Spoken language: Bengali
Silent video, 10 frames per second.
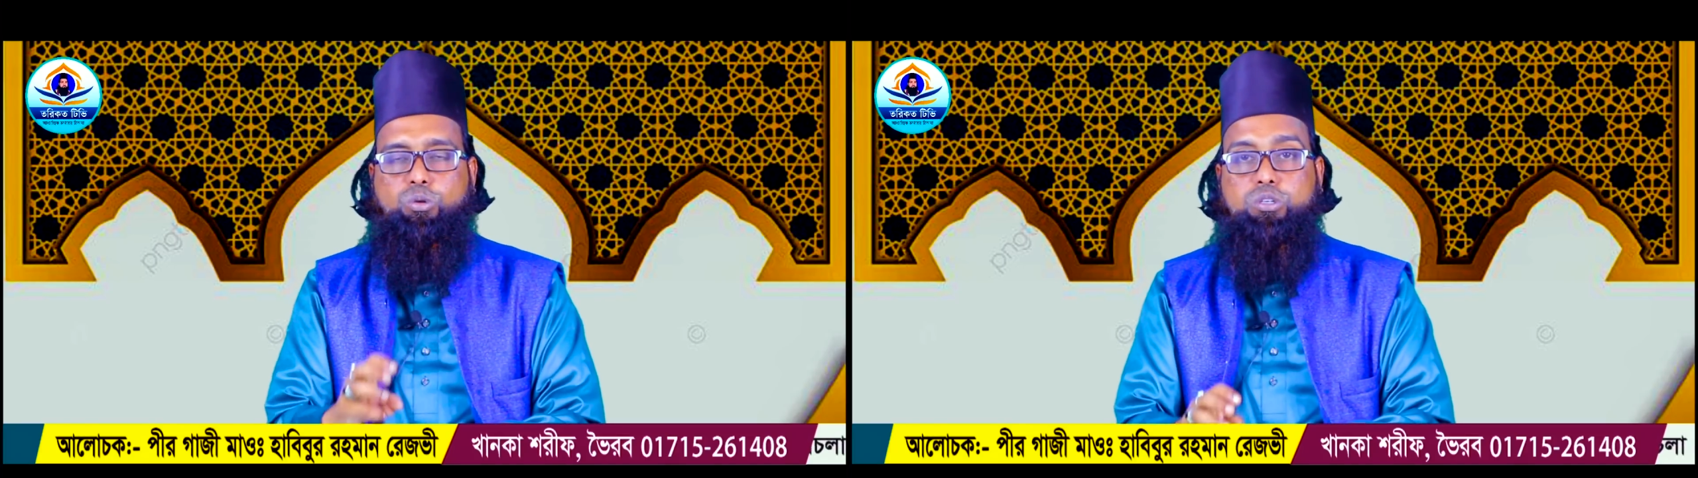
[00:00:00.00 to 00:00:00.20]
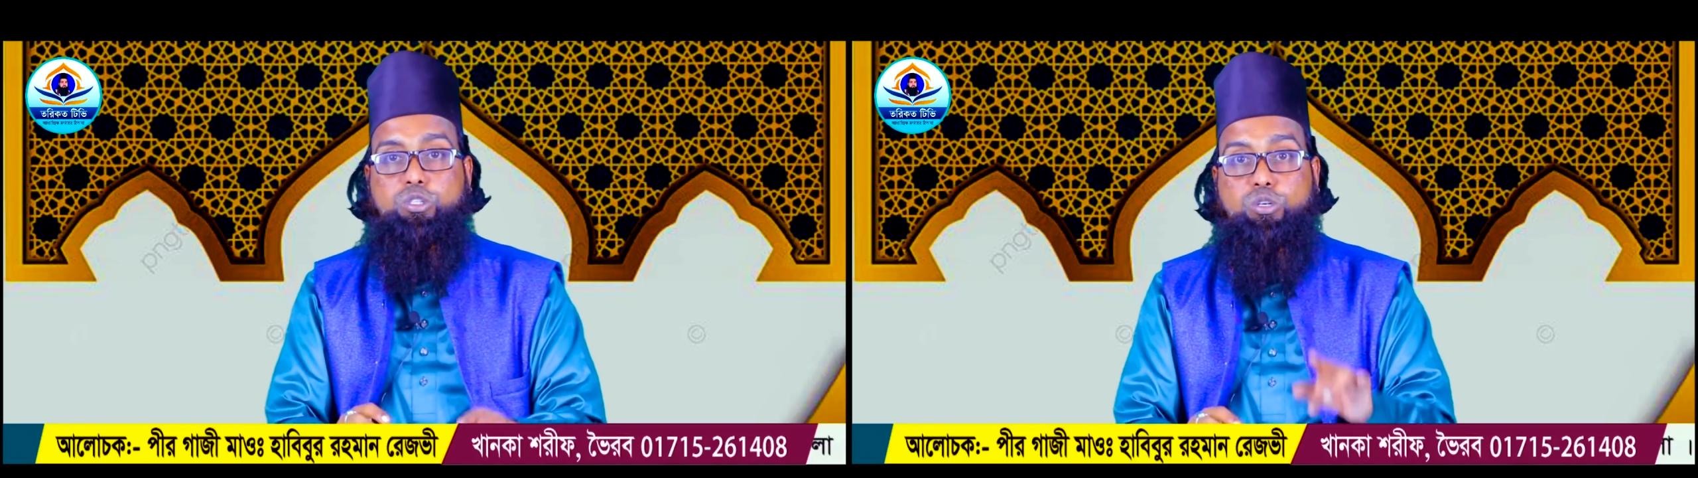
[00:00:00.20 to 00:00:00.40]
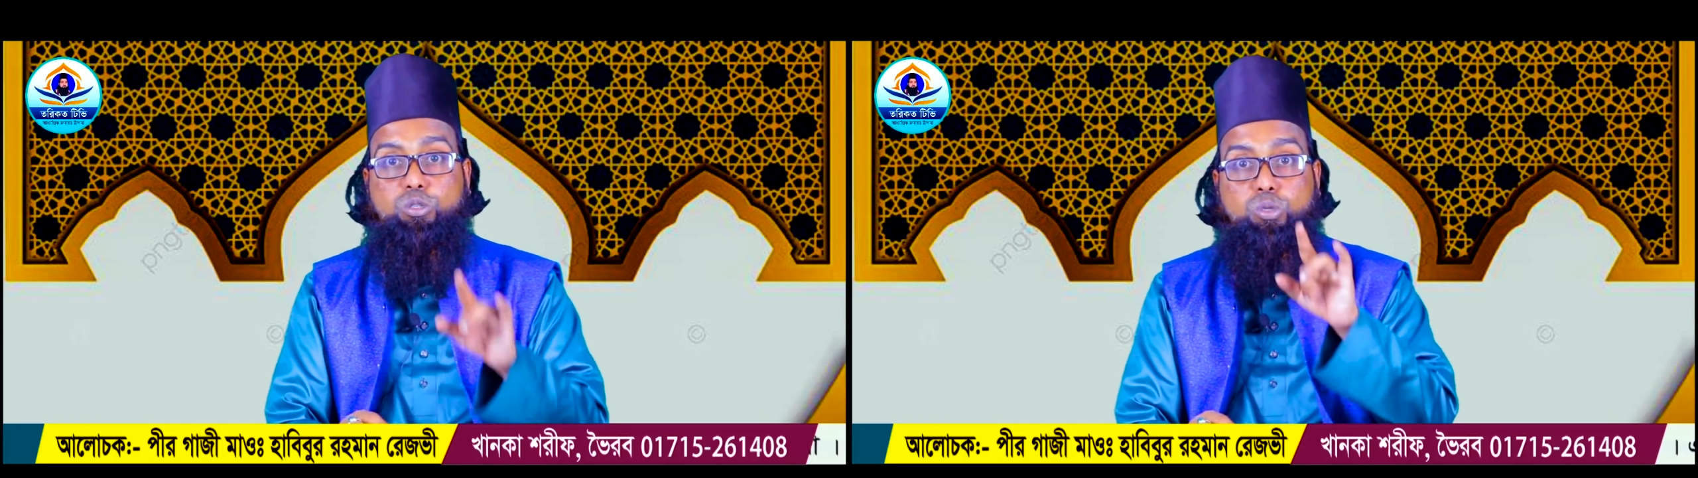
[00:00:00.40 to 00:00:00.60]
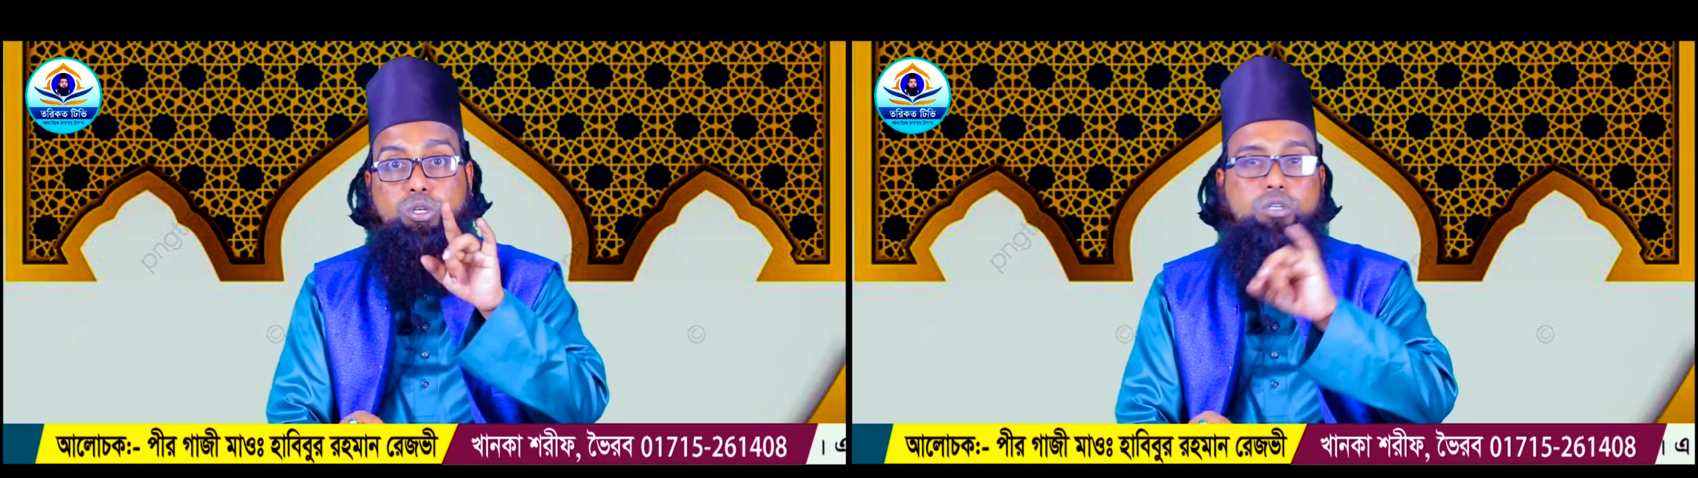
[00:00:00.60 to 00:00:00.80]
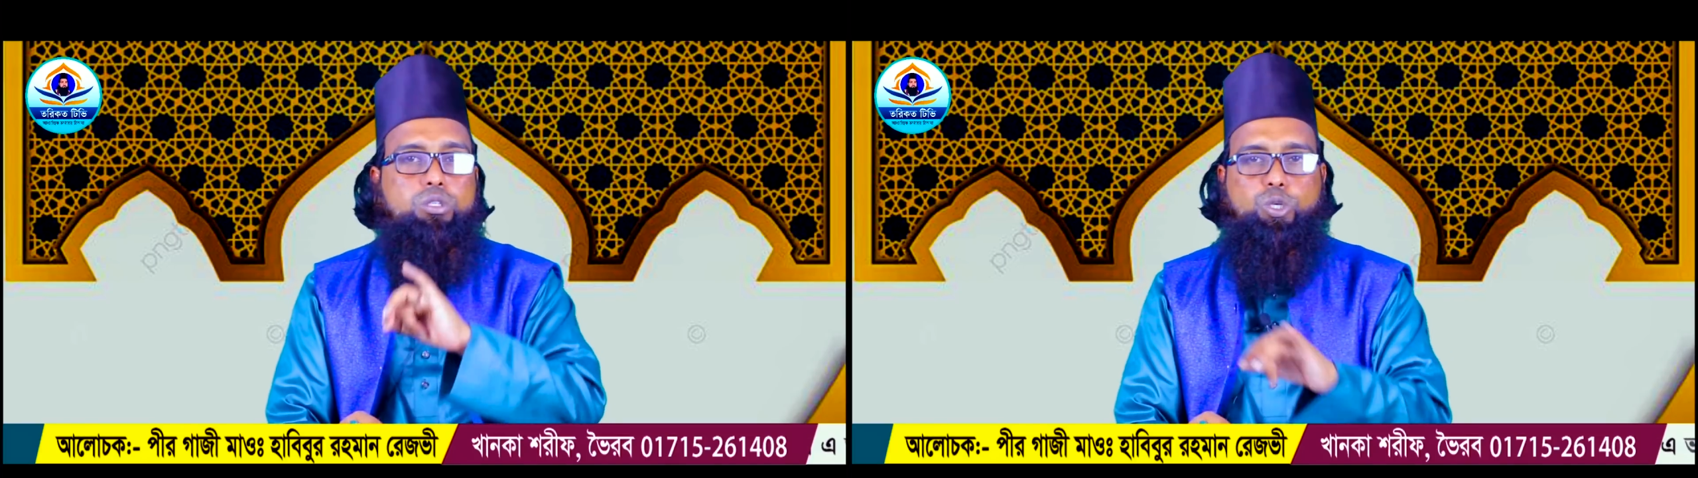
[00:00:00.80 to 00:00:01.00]
হলো কিন্তু এখন
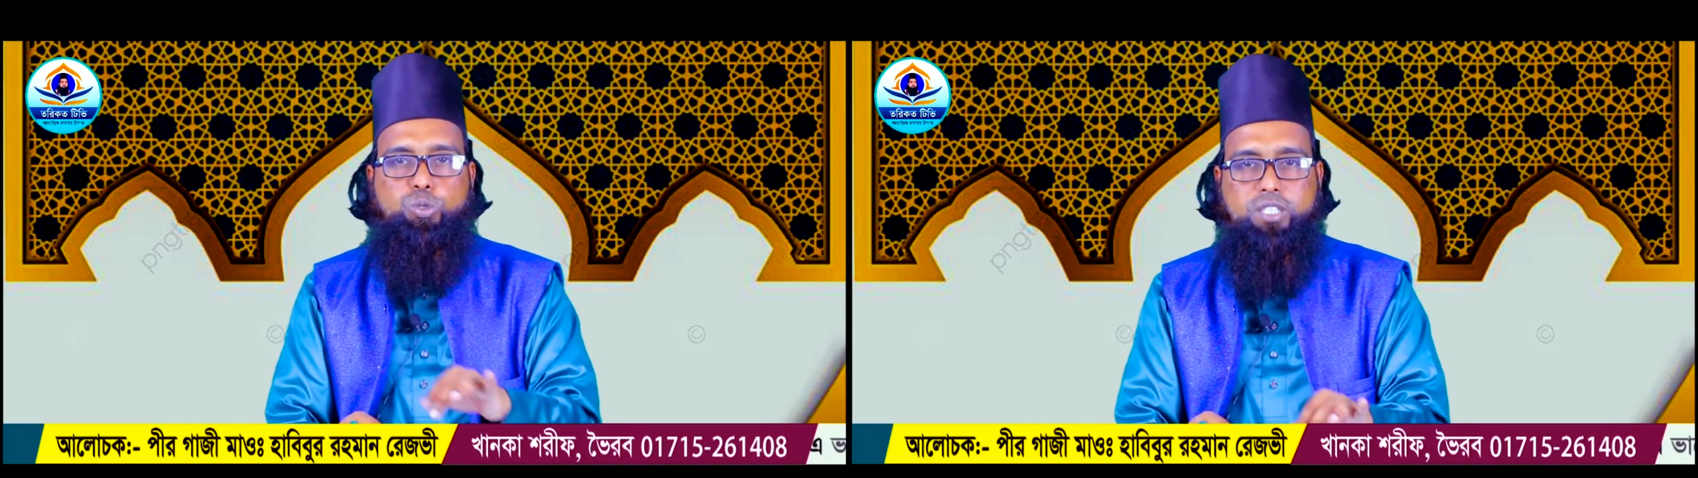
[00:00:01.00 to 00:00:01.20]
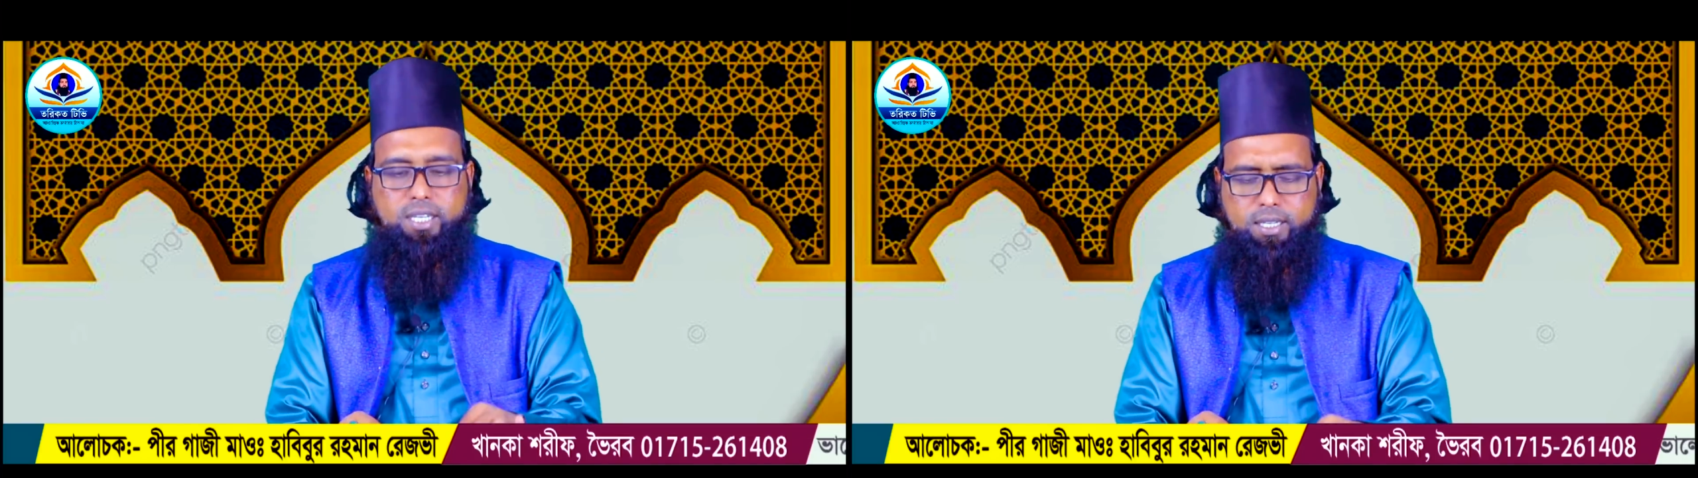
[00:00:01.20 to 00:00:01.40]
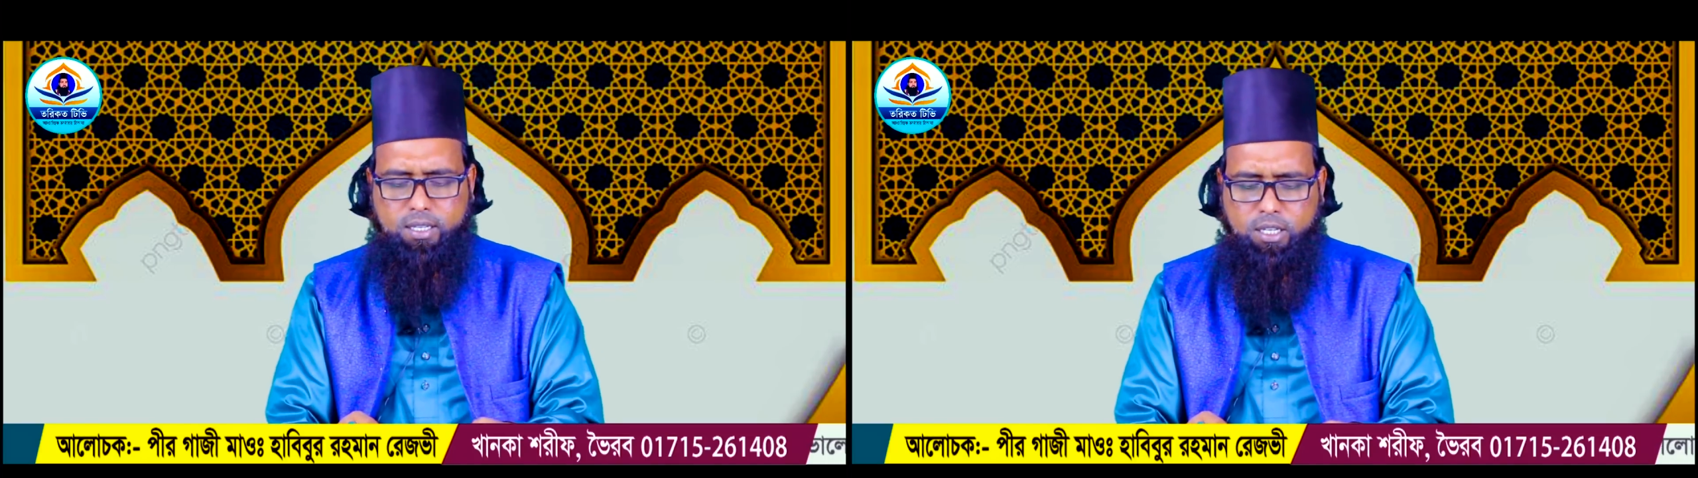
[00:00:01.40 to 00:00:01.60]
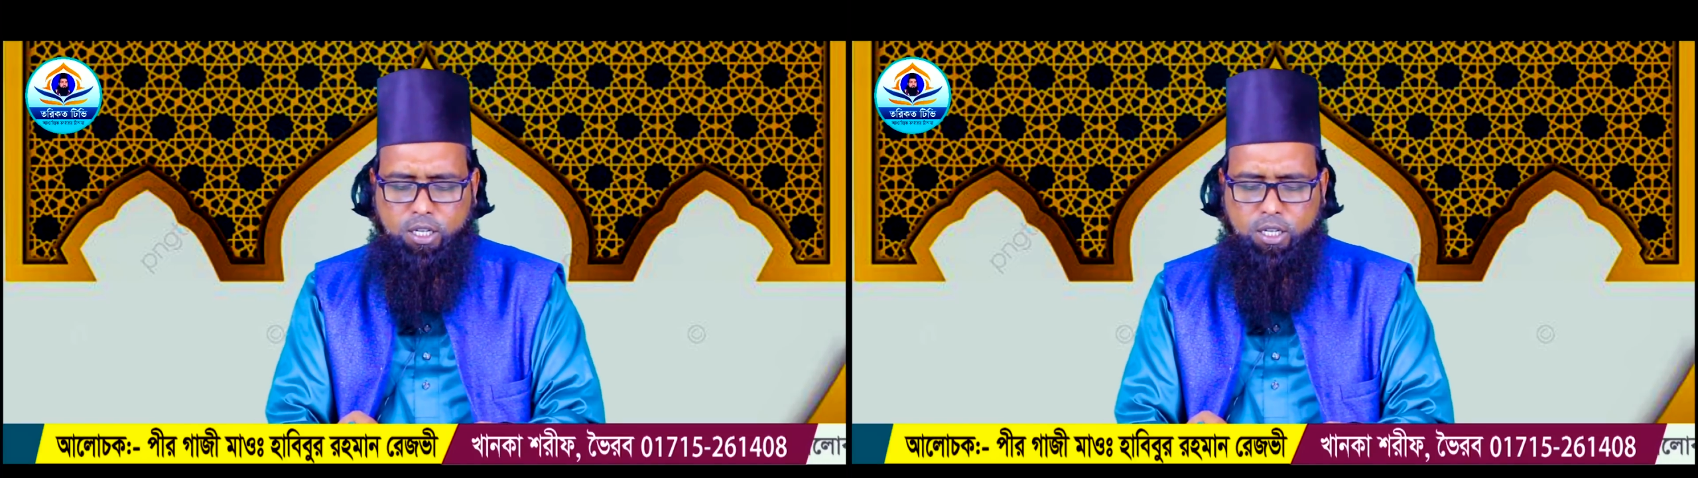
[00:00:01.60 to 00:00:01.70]
তরিকতের রোজা কি